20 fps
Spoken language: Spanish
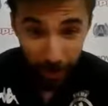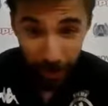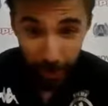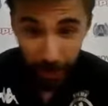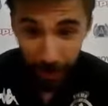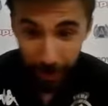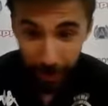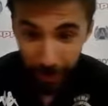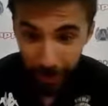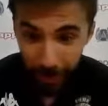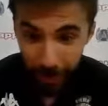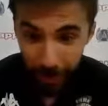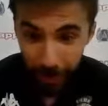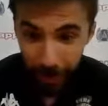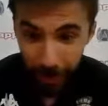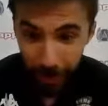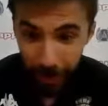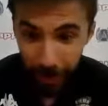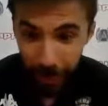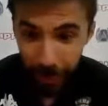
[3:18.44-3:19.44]

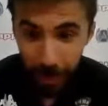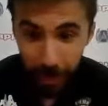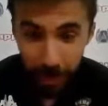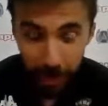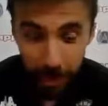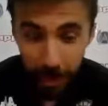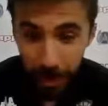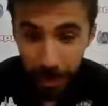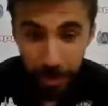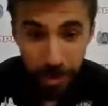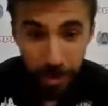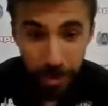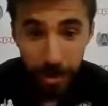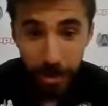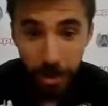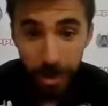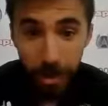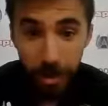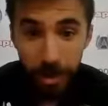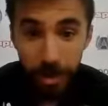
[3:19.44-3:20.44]
eh,
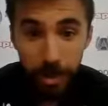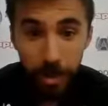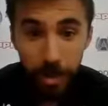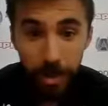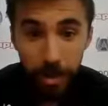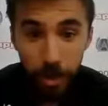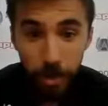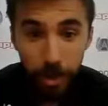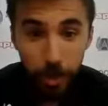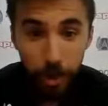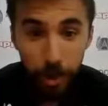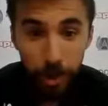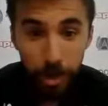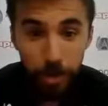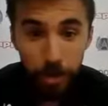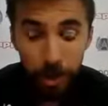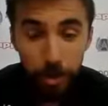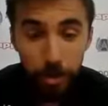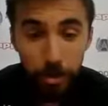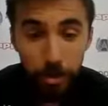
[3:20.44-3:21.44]
intentar hacerlo igual de
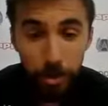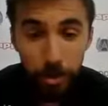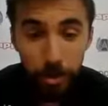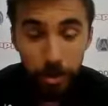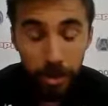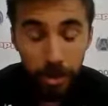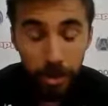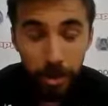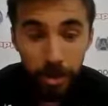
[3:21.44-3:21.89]
bien o mejor.